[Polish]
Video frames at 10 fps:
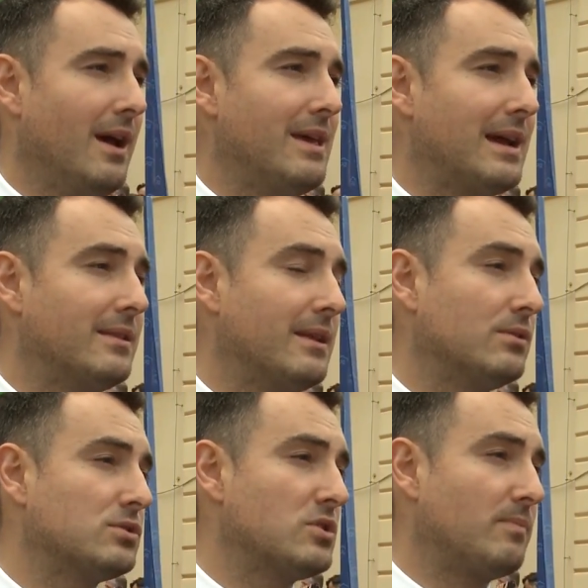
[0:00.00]
jak i
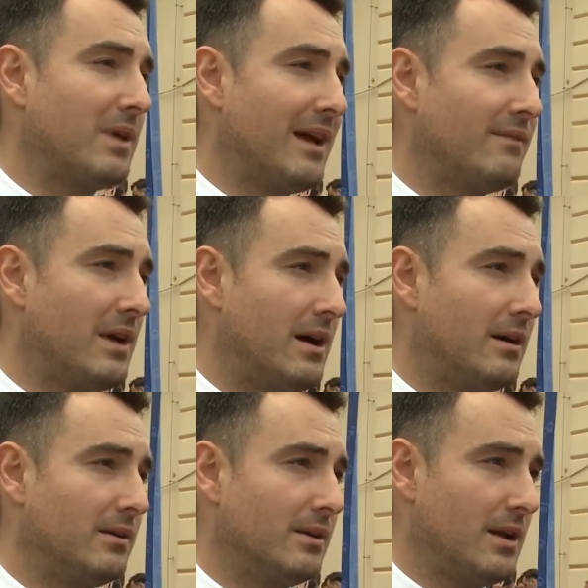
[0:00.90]
tego, co się
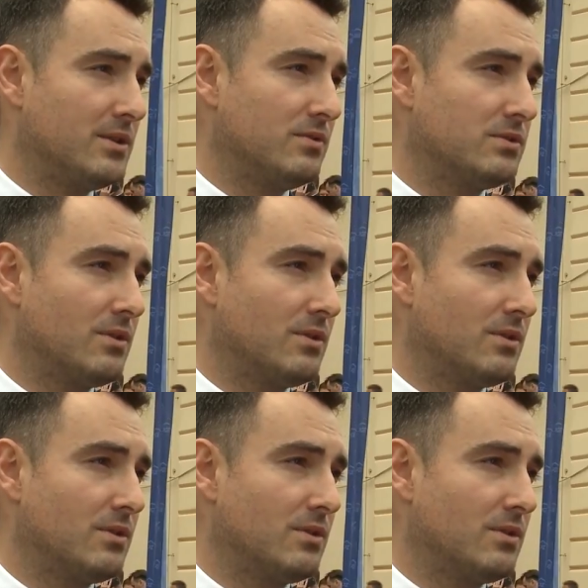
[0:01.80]
pojawia realizując